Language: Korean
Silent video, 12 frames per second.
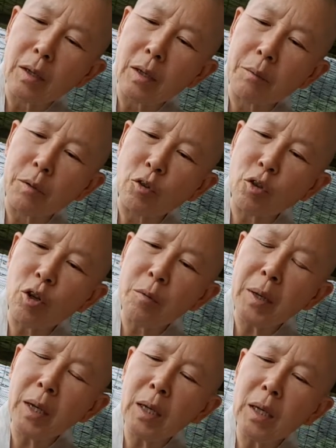왜냐면
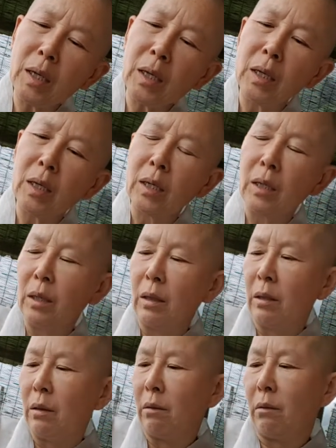처음에
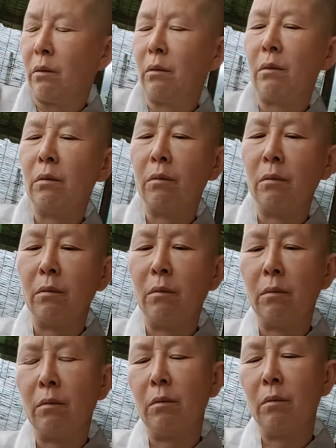음,
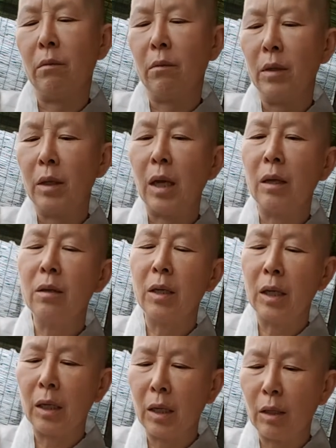
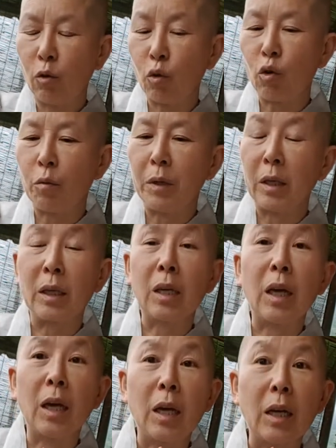얘들이 조금
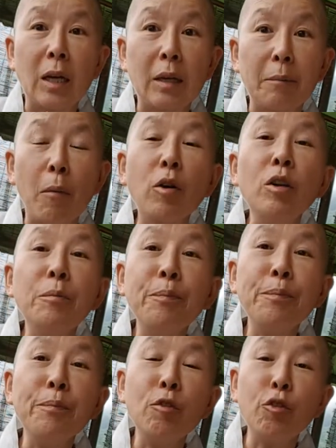이렇게
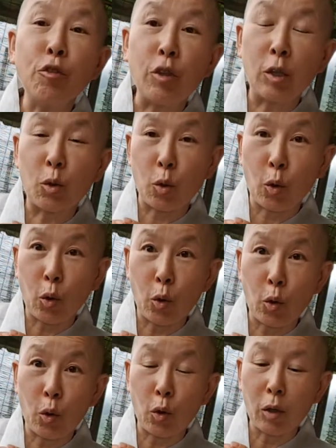머금을 수
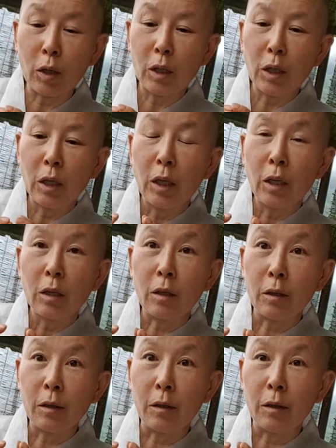있도록
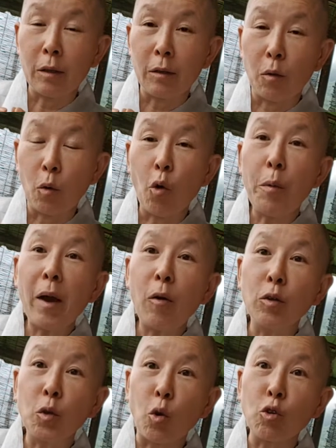그
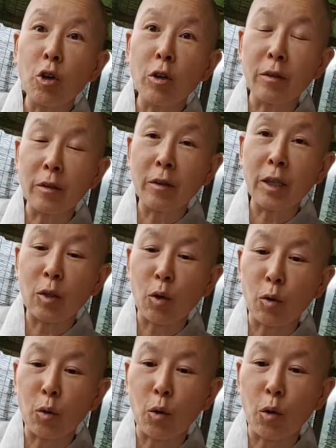500원 동전 크기
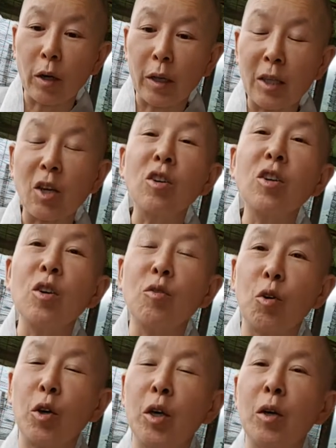정도로 이렇게
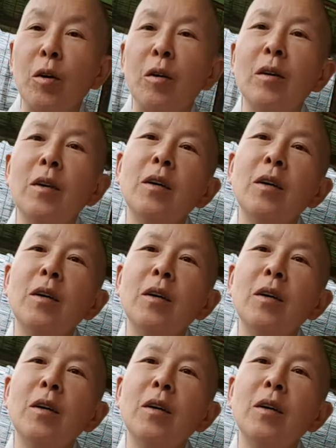적셔줘요.